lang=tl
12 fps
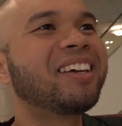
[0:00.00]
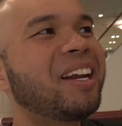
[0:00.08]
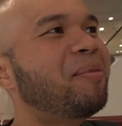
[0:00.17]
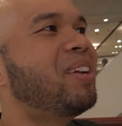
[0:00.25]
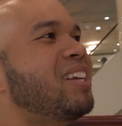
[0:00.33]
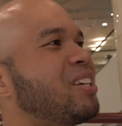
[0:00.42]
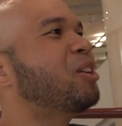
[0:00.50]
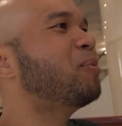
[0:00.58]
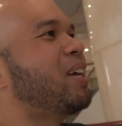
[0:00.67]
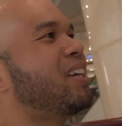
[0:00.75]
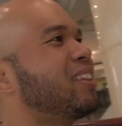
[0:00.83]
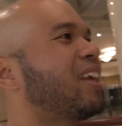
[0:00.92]
Grabe, nasa
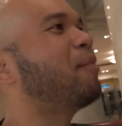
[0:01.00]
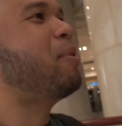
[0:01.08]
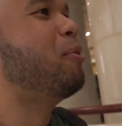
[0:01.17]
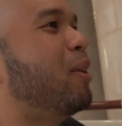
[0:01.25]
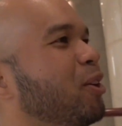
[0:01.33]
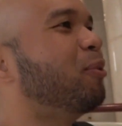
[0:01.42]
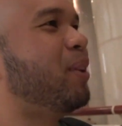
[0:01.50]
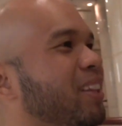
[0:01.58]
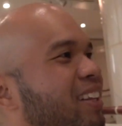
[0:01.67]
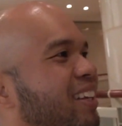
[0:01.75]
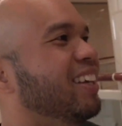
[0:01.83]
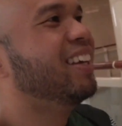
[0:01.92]
loob tayo ng Taipei 101.